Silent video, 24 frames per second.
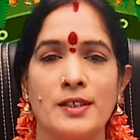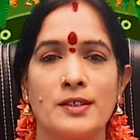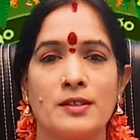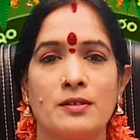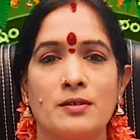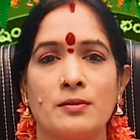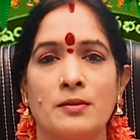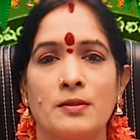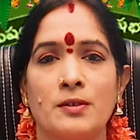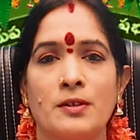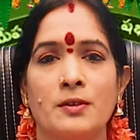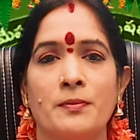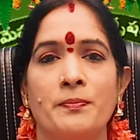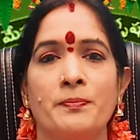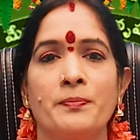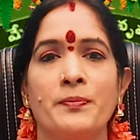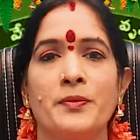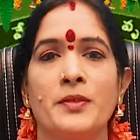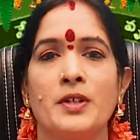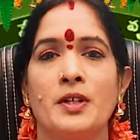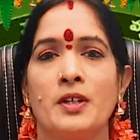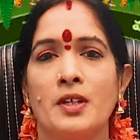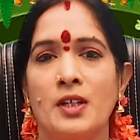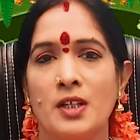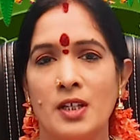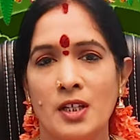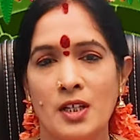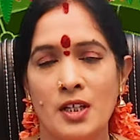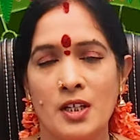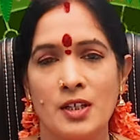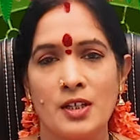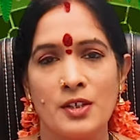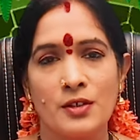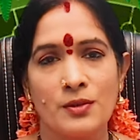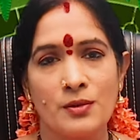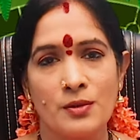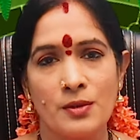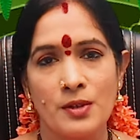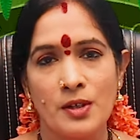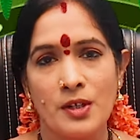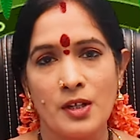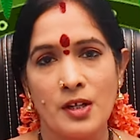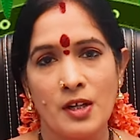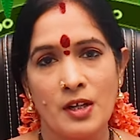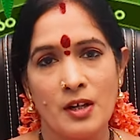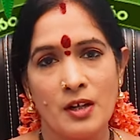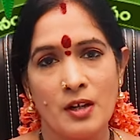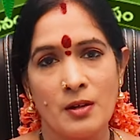తెలుసుకుంటాం ఎందుకంటే
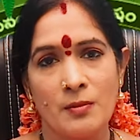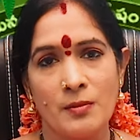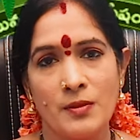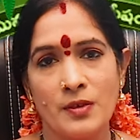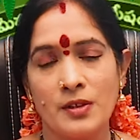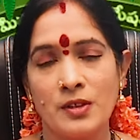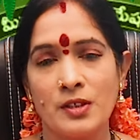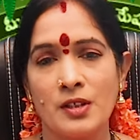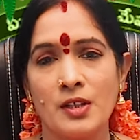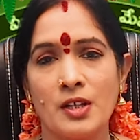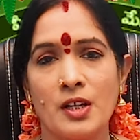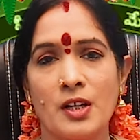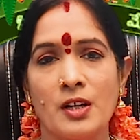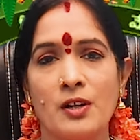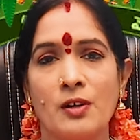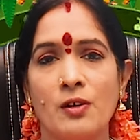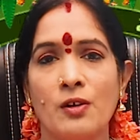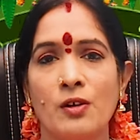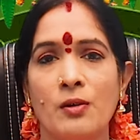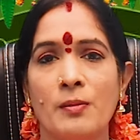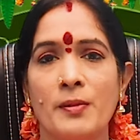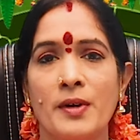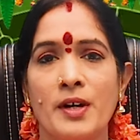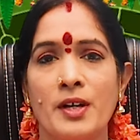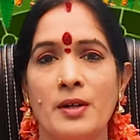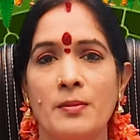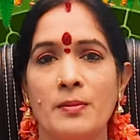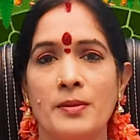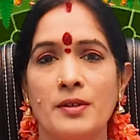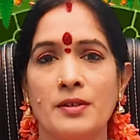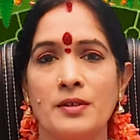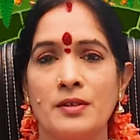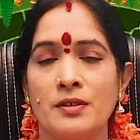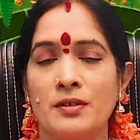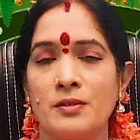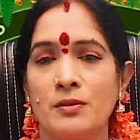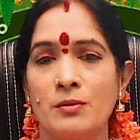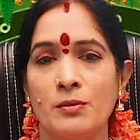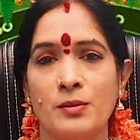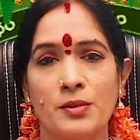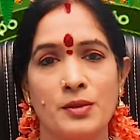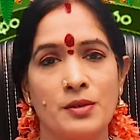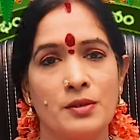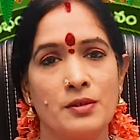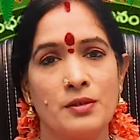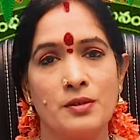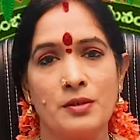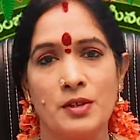సూర్యనారాయణ మూర్తి నెలలో మారిపోతాడు
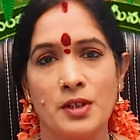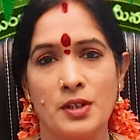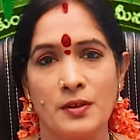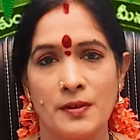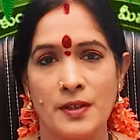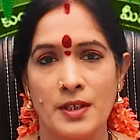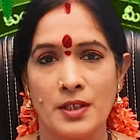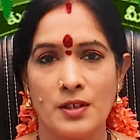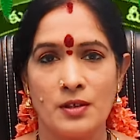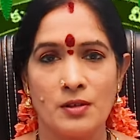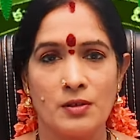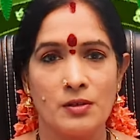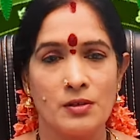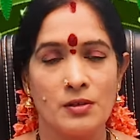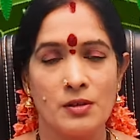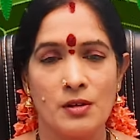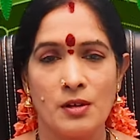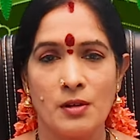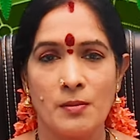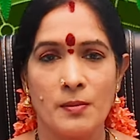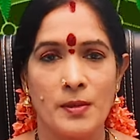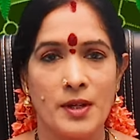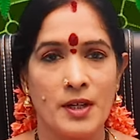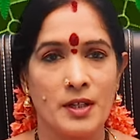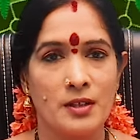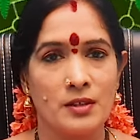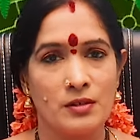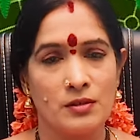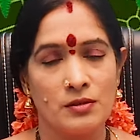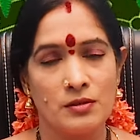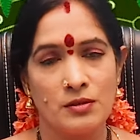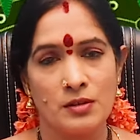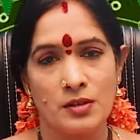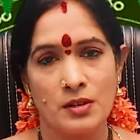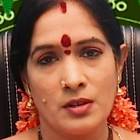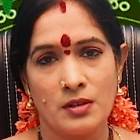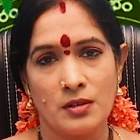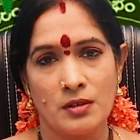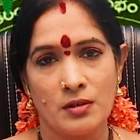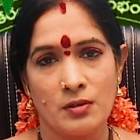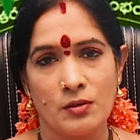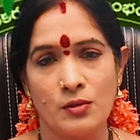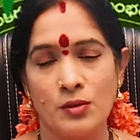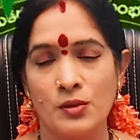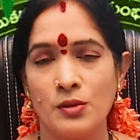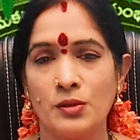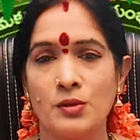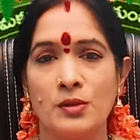బుధుడు ఇరవై ఐదు రోజుల్లో మారుతాడు
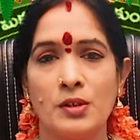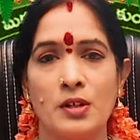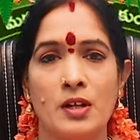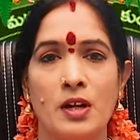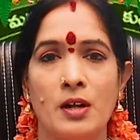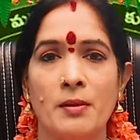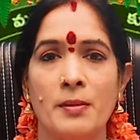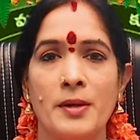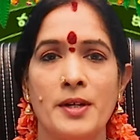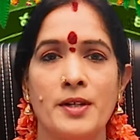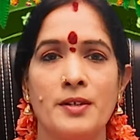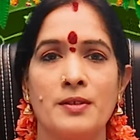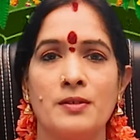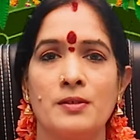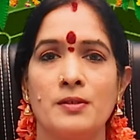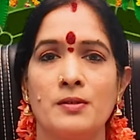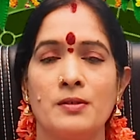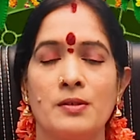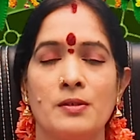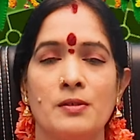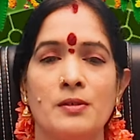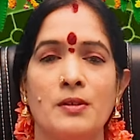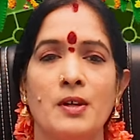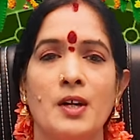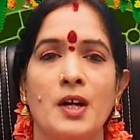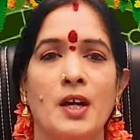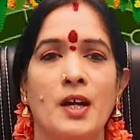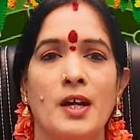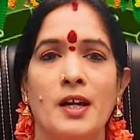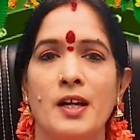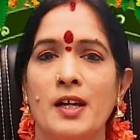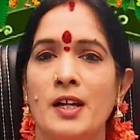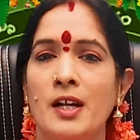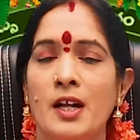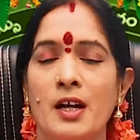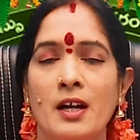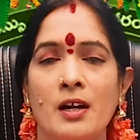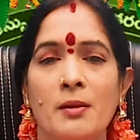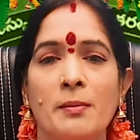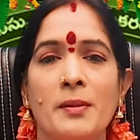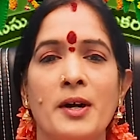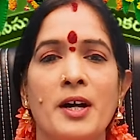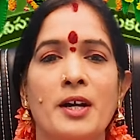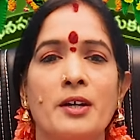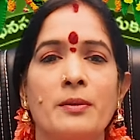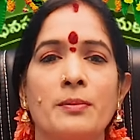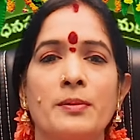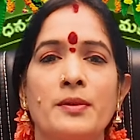కుజుడు నలభై ఐదు రోజులు ఇలాగ
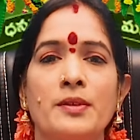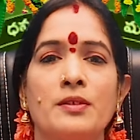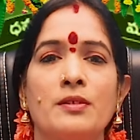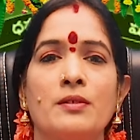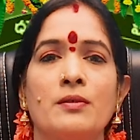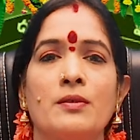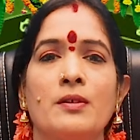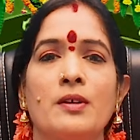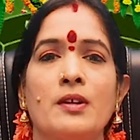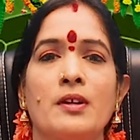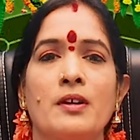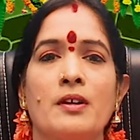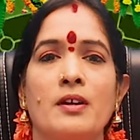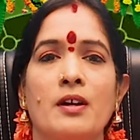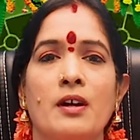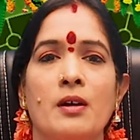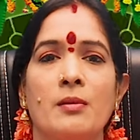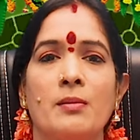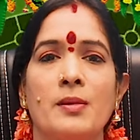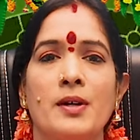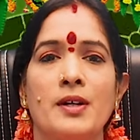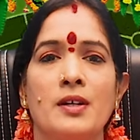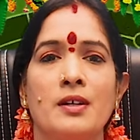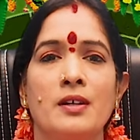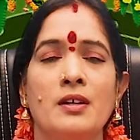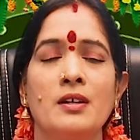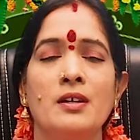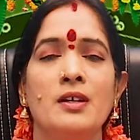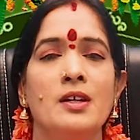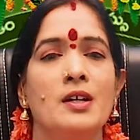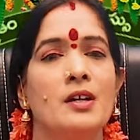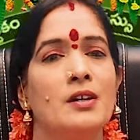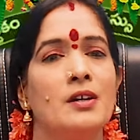మారిపోతూ ఉంటారు కాబట్టి